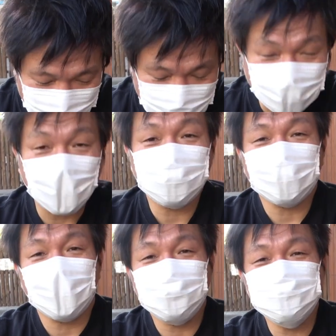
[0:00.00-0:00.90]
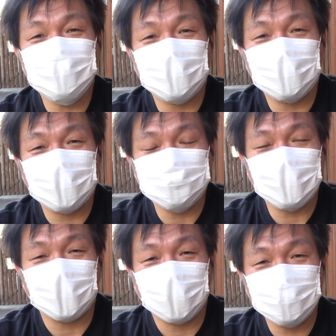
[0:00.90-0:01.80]
リアルタイムでやっ
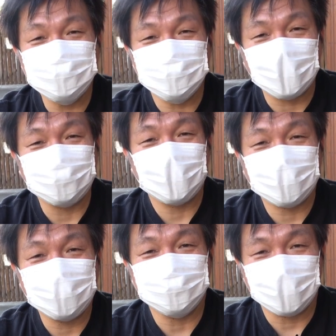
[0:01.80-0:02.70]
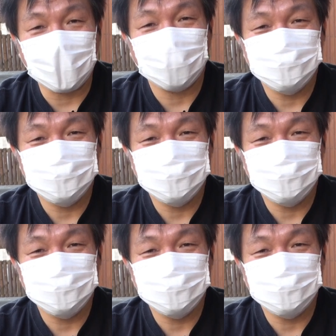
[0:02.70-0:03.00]
ぱり犯人捕まえたいよね、